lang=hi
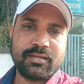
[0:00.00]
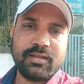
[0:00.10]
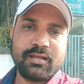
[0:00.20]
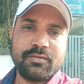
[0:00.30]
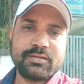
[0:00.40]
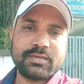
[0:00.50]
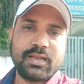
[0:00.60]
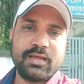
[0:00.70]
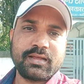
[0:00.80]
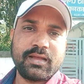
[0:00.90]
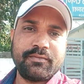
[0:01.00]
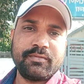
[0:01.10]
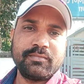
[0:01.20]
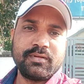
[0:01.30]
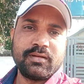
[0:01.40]
क्या लिखा हुआ चालक
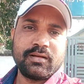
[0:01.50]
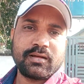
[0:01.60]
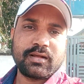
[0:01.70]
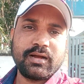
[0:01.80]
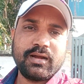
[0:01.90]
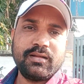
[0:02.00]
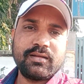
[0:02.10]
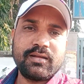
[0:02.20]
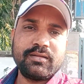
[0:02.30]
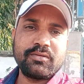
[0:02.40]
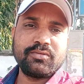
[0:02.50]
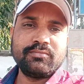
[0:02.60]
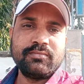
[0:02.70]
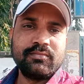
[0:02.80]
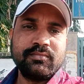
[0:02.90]
एवं गार्ड रनिंग
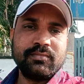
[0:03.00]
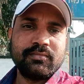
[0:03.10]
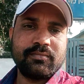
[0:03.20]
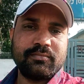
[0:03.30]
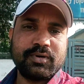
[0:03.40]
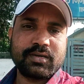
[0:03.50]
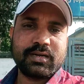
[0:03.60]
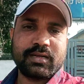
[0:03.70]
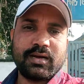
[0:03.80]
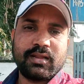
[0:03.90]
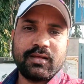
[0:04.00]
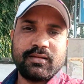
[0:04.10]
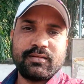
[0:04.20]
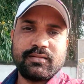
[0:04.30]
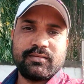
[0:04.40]
रूम बरका काना
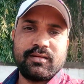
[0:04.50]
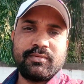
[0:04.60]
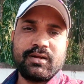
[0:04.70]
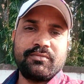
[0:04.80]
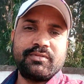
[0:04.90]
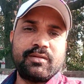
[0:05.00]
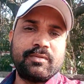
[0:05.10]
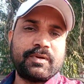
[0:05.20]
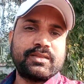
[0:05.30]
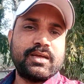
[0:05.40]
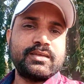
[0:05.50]
धनवाद डिवीज़न में पड़ता